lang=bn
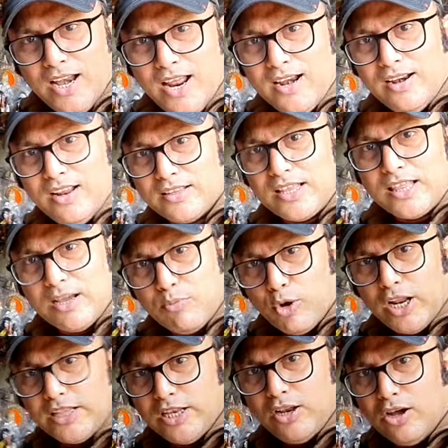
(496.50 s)
নিলেন এই দাদা
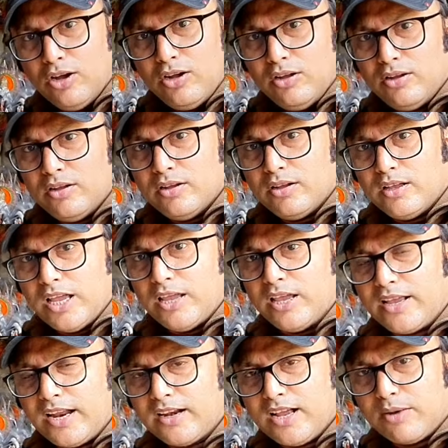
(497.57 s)
বলে দিল
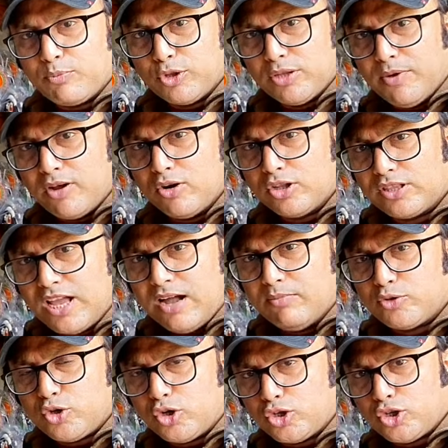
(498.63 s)
এইখানকার প্রতিমাগুলোর দাম
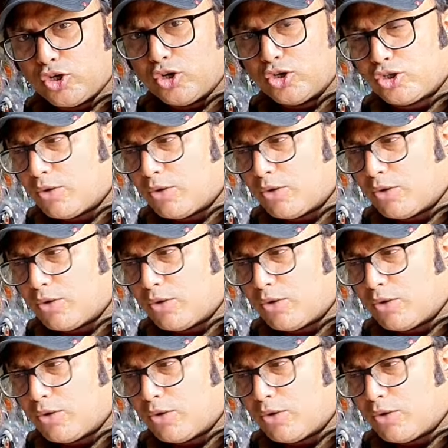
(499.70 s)
ছোট ছোট